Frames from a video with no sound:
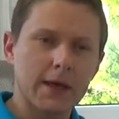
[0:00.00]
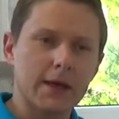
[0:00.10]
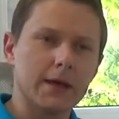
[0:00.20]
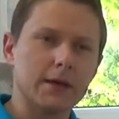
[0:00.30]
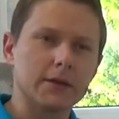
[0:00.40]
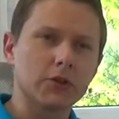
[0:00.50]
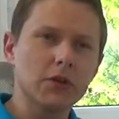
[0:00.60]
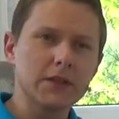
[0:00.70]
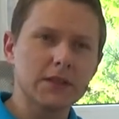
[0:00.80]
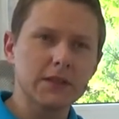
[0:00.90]
E, to
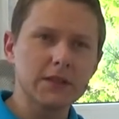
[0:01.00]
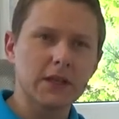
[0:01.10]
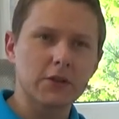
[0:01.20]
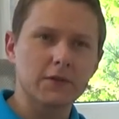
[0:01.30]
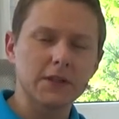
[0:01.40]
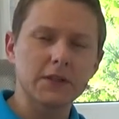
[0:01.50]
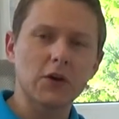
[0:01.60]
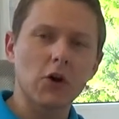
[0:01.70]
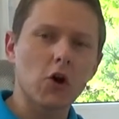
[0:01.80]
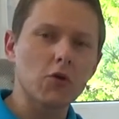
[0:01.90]
jest list datowany na
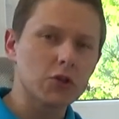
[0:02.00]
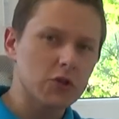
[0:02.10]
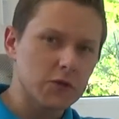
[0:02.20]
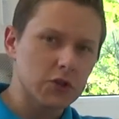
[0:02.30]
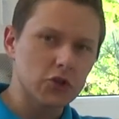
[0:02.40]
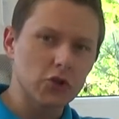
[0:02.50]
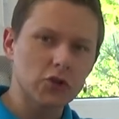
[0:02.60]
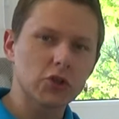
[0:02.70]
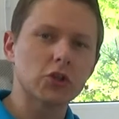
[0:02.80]
około 90